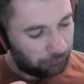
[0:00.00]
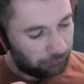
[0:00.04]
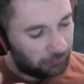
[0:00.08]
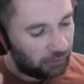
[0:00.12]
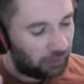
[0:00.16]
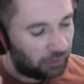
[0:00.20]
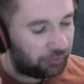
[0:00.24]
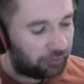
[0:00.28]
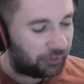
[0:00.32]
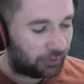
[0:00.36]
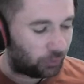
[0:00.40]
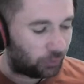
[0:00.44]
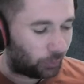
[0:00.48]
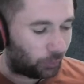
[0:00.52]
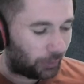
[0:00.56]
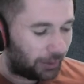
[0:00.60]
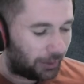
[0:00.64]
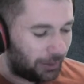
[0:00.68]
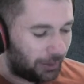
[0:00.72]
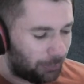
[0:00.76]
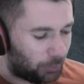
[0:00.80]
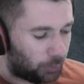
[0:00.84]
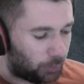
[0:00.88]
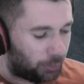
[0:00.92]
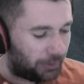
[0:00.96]
enfin dans
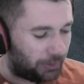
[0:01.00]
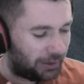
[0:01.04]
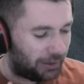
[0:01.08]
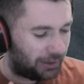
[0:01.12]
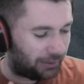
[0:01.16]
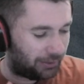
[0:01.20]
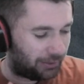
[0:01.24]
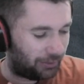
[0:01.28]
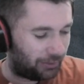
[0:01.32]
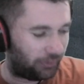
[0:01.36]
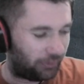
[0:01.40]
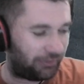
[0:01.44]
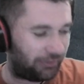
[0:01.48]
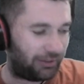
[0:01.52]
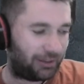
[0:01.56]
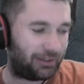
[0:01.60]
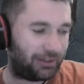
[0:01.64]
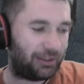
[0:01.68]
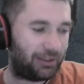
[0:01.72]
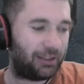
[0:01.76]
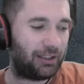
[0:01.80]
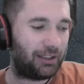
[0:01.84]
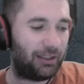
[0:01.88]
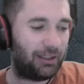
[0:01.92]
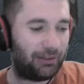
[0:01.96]
les publics, dans
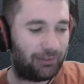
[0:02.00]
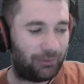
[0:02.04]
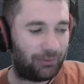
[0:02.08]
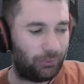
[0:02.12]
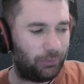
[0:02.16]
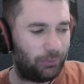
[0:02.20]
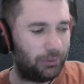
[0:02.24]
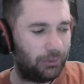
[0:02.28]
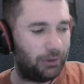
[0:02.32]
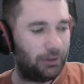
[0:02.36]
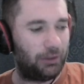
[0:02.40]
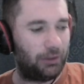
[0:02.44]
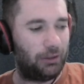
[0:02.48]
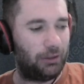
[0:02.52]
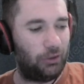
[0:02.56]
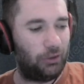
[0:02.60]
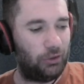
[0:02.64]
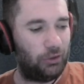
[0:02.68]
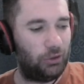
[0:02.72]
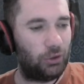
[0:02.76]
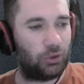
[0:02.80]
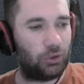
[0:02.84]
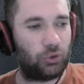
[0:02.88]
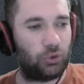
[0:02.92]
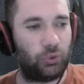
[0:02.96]
certaines réactions,
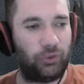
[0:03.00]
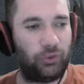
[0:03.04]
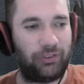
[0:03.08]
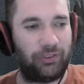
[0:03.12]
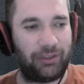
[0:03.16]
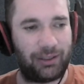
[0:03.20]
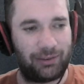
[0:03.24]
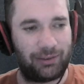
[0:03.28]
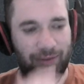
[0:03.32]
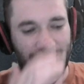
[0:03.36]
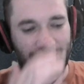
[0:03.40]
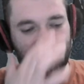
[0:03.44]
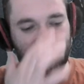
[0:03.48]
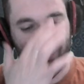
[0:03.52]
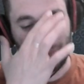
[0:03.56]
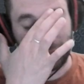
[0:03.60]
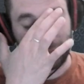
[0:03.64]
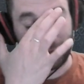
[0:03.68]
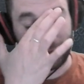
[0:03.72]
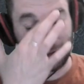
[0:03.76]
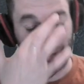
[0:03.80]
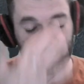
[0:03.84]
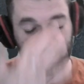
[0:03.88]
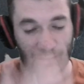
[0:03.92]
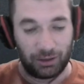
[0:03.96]
lors de certaines
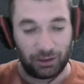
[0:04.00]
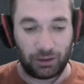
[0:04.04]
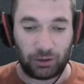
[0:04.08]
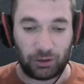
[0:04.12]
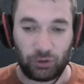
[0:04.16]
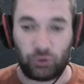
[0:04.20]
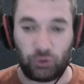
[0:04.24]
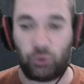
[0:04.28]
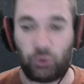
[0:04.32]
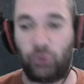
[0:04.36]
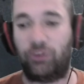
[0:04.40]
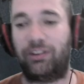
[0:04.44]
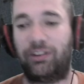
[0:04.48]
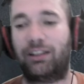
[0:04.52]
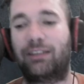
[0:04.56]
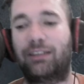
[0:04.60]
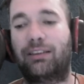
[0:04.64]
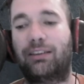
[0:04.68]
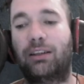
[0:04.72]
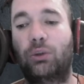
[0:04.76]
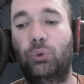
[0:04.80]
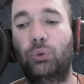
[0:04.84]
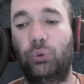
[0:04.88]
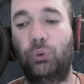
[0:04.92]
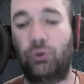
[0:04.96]
entrées de
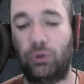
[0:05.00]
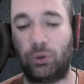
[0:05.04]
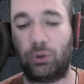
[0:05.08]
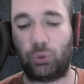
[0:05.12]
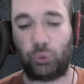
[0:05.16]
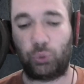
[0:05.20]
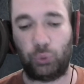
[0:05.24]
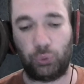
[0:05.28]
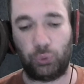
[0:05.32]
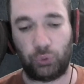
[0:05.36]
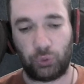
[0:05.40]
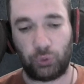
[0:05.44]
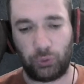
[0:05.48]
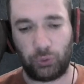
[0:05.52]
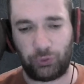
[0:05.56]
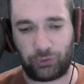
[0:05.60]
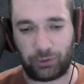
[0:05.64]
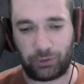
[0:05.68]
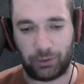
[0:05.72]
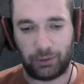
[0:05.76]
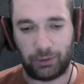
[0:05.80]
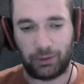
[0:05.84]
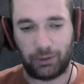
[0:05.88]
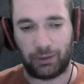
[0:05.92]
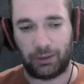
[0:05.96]
certains lutteurs ou
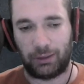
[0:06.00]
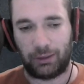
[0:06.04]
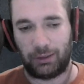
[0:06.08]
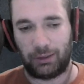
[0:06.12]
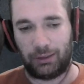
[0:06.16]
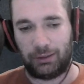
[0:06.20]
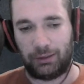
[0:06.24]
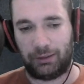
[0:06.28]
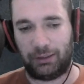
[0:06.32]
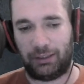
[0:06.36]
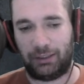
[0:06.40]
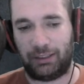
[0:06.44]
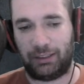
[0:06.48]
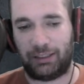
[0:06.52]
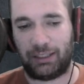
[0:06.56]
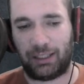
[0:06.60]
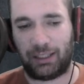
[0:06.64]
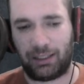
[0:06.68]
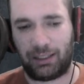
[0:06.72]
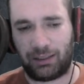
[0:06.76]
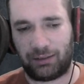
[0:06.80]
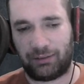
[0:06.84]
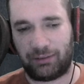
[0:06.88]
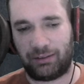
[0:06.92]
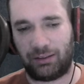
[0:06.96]
lutteuses, il y
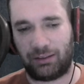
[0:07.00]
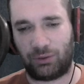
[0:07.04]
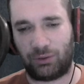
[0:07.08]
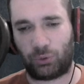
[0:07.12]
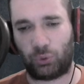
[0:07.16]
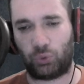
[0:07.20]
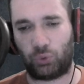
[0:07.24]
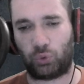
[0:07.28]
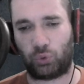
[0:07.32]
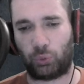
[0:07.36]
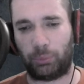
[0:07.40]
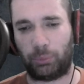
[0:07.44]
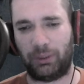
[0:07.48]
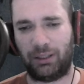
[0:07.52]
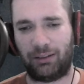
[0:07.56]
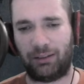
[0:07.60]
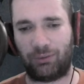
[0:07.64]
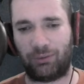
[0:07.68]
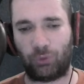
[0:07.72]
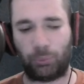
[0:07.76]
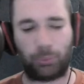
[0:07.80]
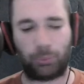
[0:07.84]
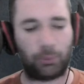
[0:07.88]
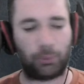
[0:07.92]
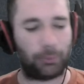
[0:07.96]
a des retombées qui
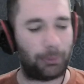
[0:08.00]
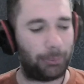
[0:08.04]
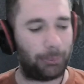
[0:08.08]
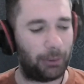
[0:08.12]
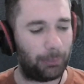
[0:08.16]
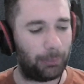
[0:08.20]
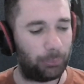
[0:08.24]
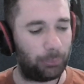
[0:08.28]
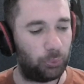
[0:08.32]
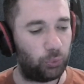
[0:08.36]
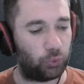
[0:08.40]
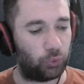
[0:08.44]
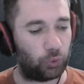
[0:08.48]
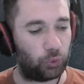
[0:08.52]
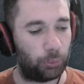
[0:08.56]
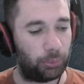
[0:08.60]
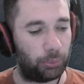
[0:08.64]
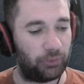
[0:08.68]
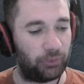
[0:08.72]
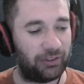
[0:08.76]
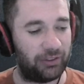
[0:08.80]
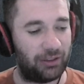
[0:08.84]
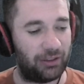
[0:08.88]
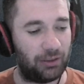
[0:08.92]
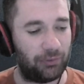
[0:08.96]
sont pour ma part plus que
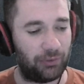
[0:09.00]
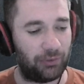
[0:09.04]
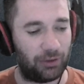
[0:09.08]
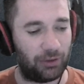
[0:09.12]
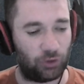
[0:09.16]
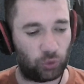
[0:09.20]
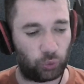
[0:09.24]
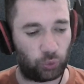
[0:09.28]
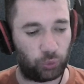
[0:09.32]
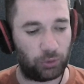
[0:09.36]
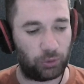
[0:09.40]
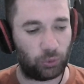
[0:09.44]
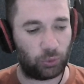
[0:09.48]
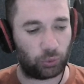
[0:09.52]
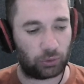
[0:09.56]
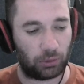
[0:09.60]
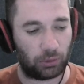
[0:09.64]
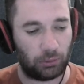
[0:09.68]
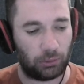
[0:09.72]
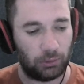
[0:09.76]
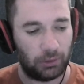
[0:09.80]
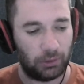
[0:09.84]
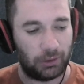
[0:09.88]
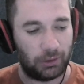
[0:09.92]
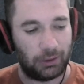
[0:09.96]
positives et j'en suis
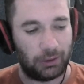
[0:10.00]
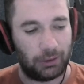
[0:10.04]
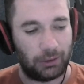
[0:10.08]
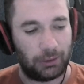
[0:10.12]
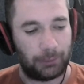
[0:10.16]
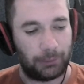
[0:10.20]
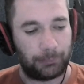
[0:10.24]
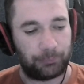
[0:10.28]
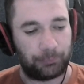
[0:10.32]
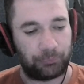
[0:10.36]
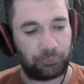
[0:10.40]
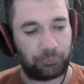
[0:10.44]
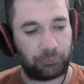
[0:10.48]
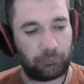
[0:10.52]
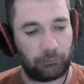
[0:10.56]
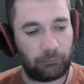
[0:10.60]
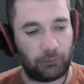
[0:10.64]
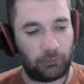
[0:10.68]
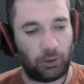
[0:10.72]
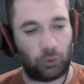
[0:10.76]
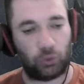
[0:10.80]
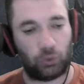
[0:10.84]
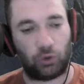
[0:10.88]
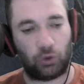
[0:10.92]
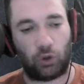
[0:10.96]
content.
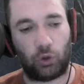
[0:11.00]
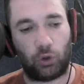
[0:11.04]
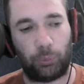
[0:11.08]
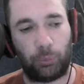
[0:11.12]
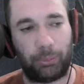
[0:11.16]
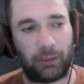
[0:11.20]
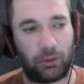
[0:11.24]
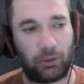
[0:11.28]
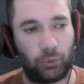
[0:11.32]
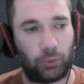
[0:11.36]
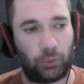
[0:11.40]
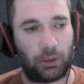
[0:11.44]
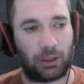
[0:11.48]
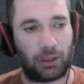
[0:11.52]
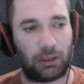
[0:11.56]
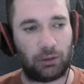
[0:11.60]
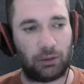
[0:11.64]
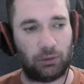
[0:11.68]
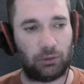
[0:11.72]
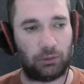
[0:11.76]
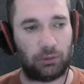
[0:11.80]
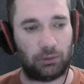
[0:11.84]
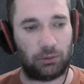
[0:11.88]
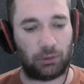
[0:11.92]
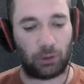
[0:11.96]
On en reparlera
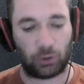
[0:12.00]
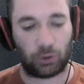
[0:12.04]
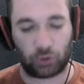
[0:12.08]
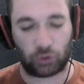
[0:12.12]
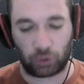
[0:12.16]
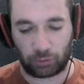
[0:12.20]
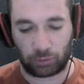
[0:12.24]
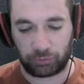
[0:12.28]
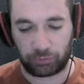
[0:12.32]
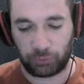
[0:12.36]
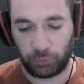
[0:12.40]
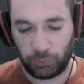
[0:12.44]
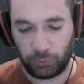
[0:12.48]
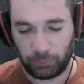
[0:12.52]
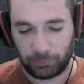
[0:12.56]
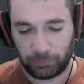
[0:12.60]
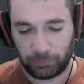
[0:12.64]
euh, en temps voulu.